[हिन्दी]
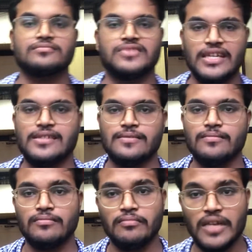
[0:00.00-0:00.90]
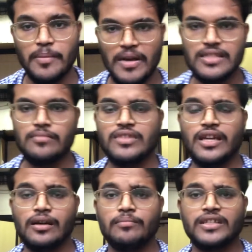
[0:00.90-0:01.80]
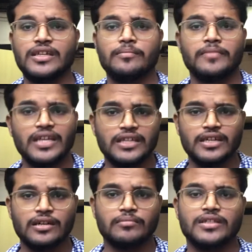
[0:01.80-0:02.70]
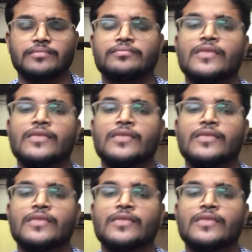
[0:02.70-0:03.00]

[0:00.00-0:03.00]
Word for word: यस मेरे पास अब ये कंपनी है मेरी ये कंपनी है